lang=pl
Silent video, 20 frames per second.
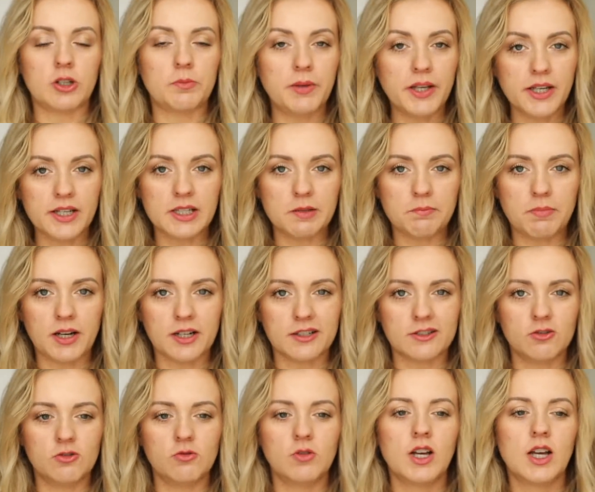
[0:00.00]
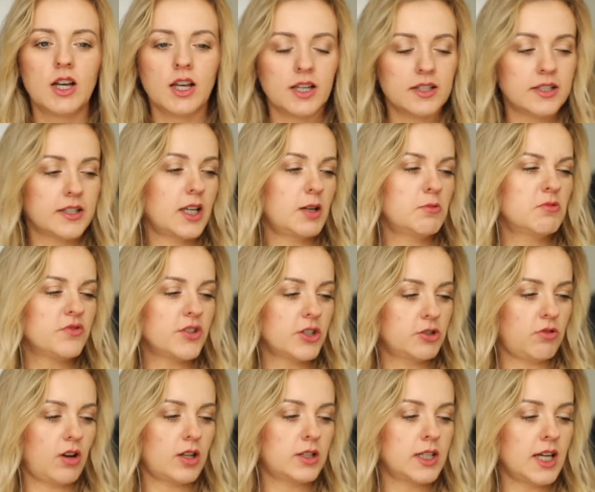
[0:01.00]
One pięknie pachną i tak jak mówię,
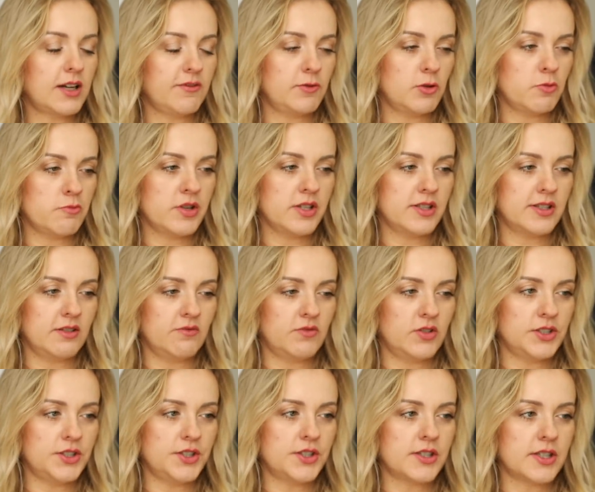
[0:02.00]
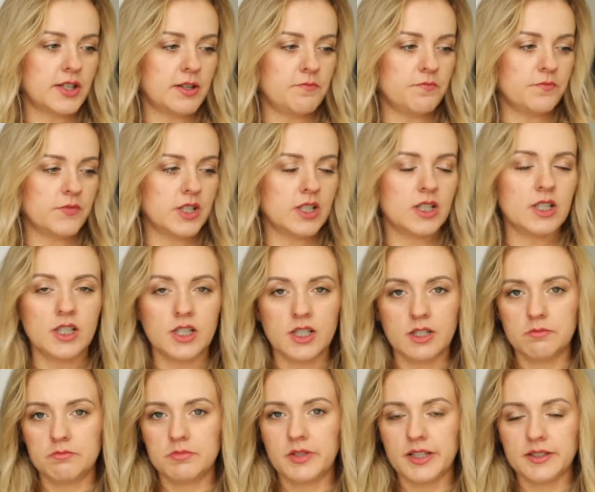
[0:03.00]
akurat gaf miał miejsce w walizce
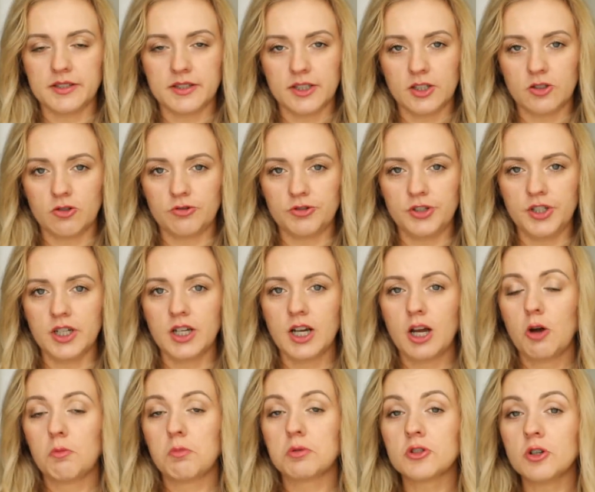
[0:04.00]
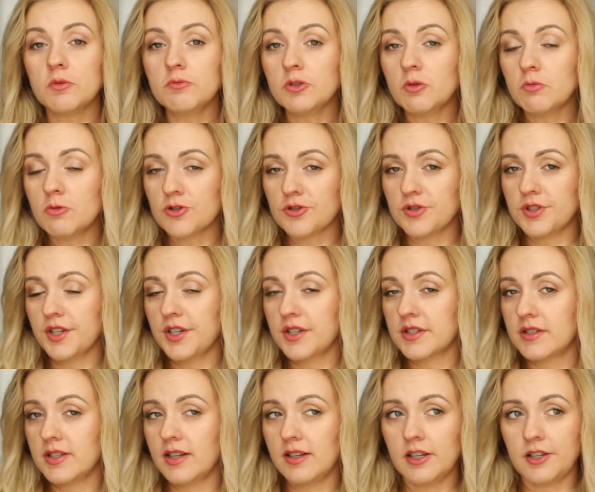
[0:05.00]
i tęsknię do nich. Podobno można
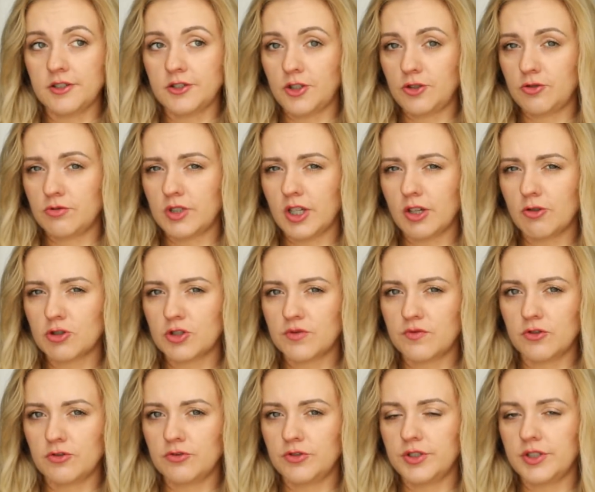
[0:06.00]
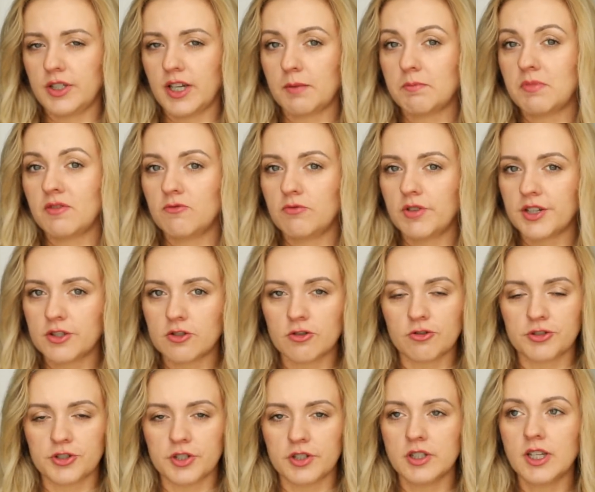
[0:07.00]
je znaleźć gdzieś tutaj już w Londynie, chyba w
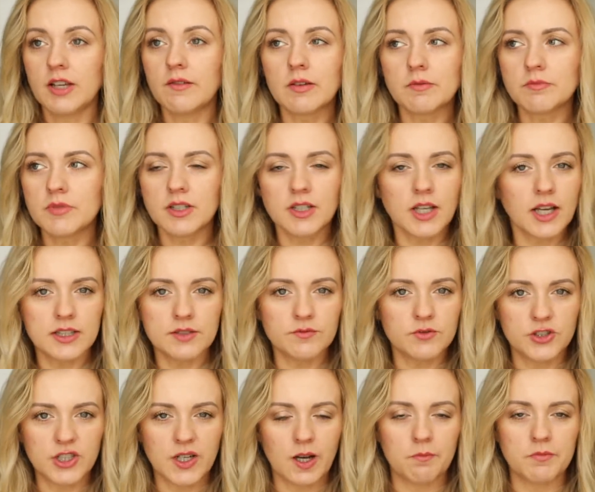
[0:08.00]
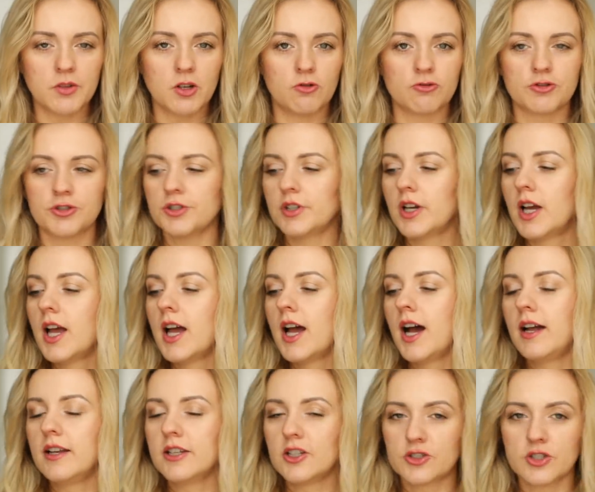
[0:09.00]
Waitrose. Nie wiem, nie, ja nie widziałam na oczy,
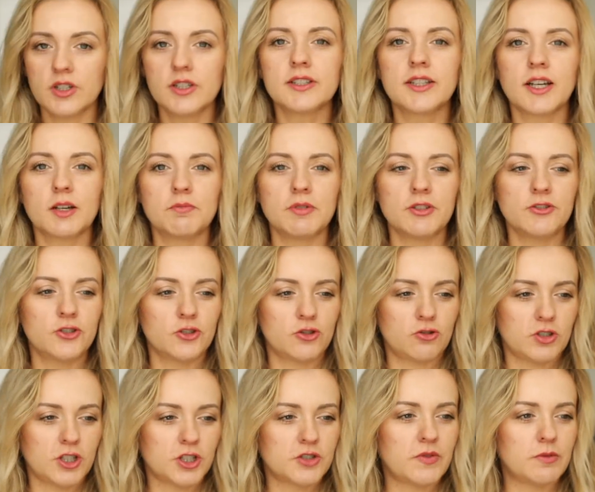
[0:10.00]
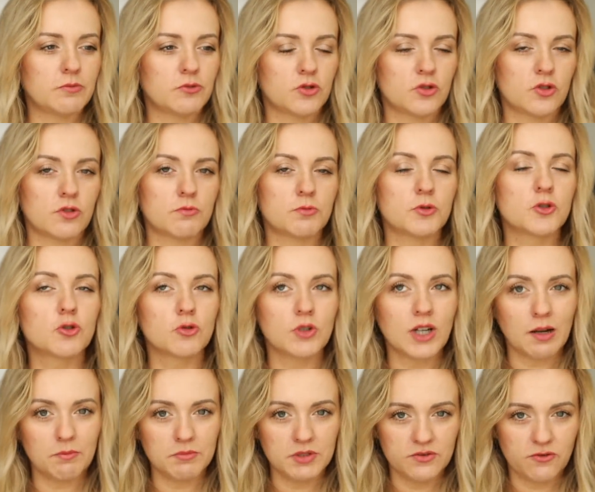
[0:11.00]
ale jeżeli tak będzie, to też Wam, bo
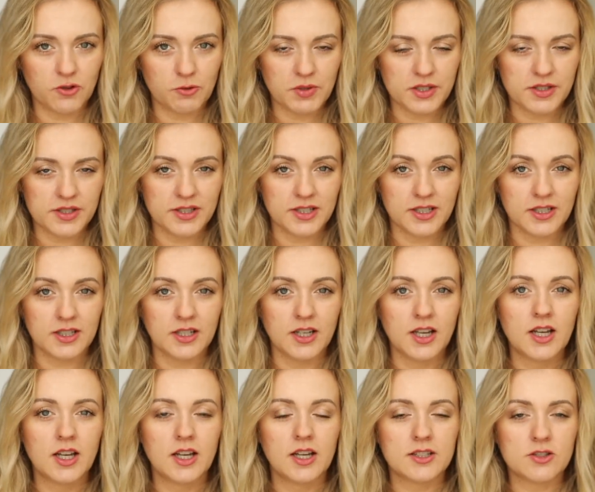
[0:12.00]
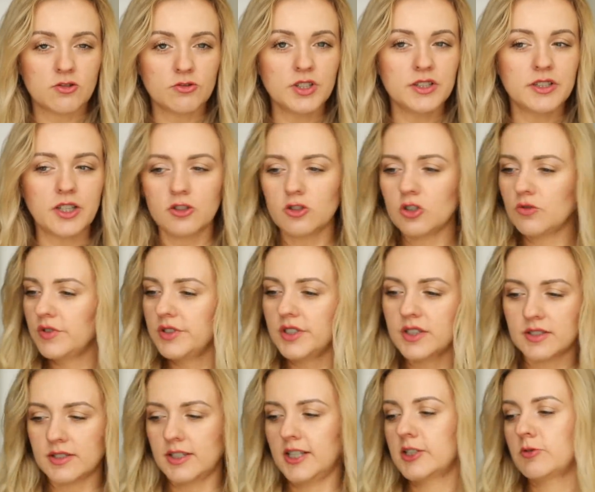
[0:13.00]
szukałam informacji na stronie internetowej,
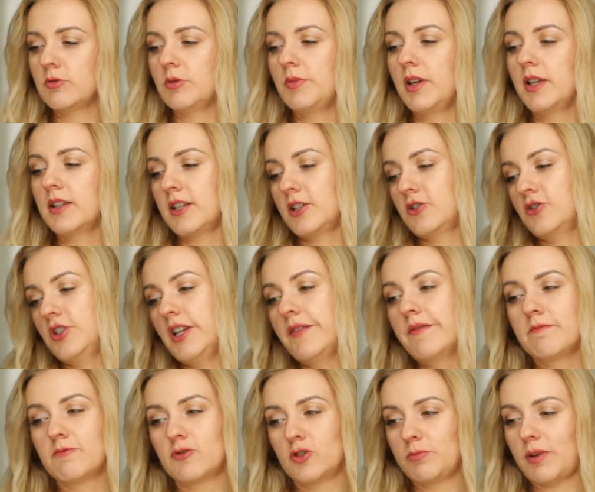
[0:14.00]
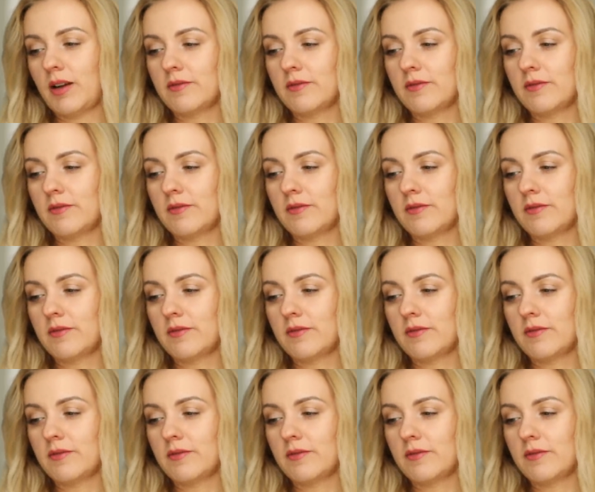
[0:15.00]
nie znalazłam jej, także nie wiem, czy to